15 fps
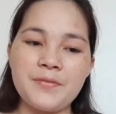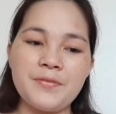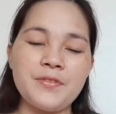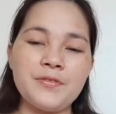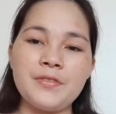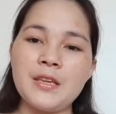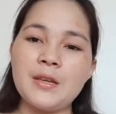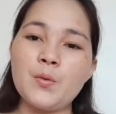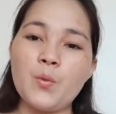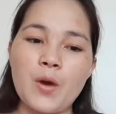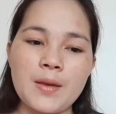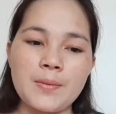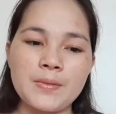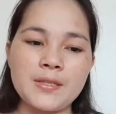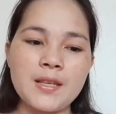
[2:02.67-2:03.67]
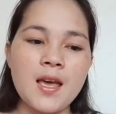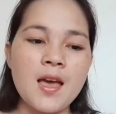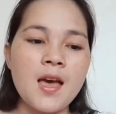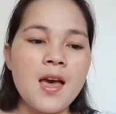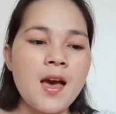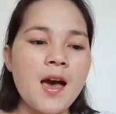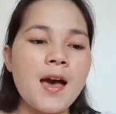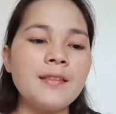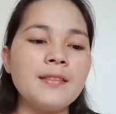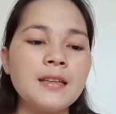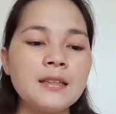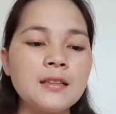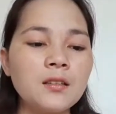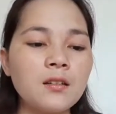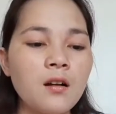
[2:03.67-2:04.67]
15 wipes. And
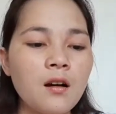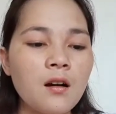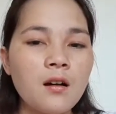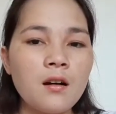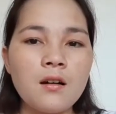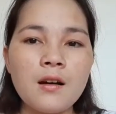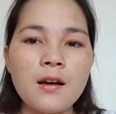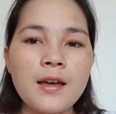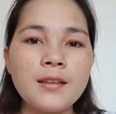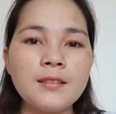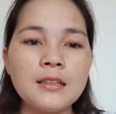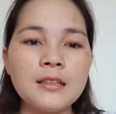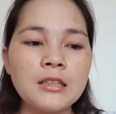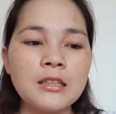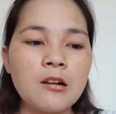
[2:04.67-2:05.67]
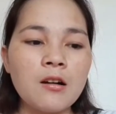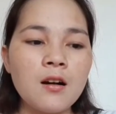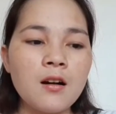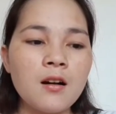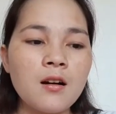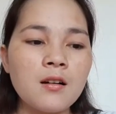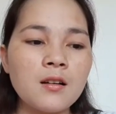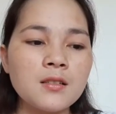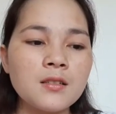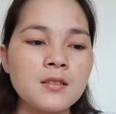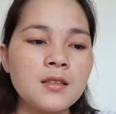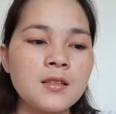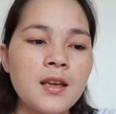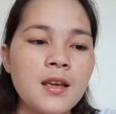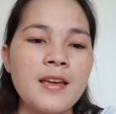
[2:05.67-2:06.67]
it, co and it cost,
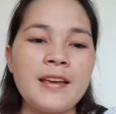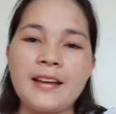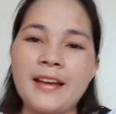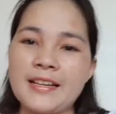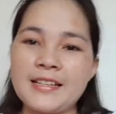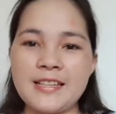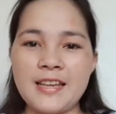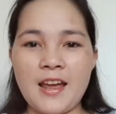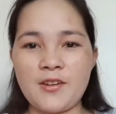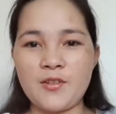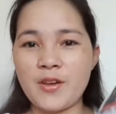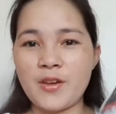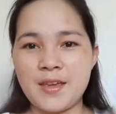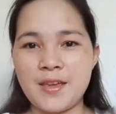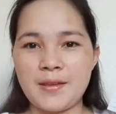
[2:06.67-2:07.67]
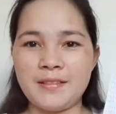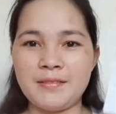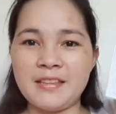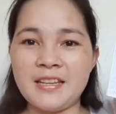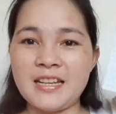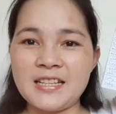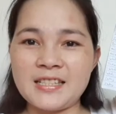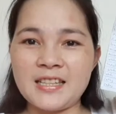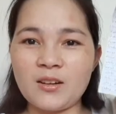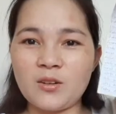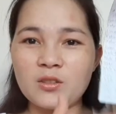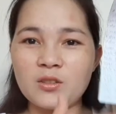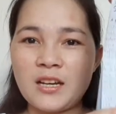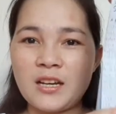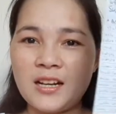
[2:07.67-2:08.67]
kasi ano eh, nilista
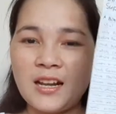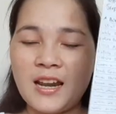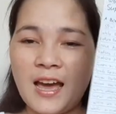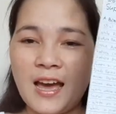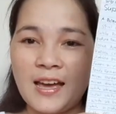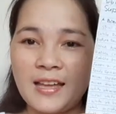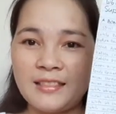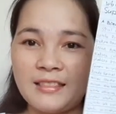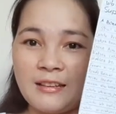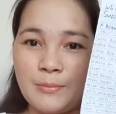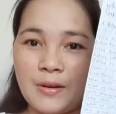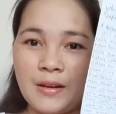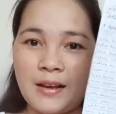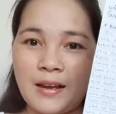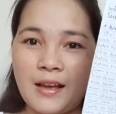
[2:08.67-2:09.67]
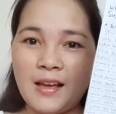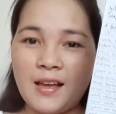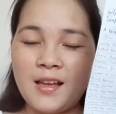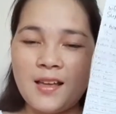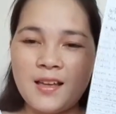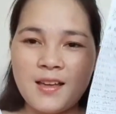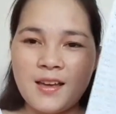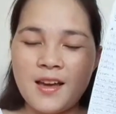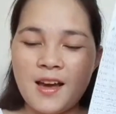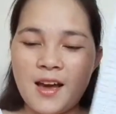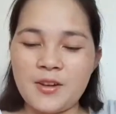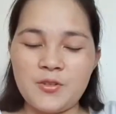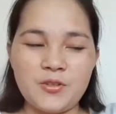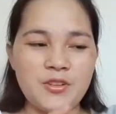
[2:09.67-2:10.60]
ko talaga lahat ng mga ano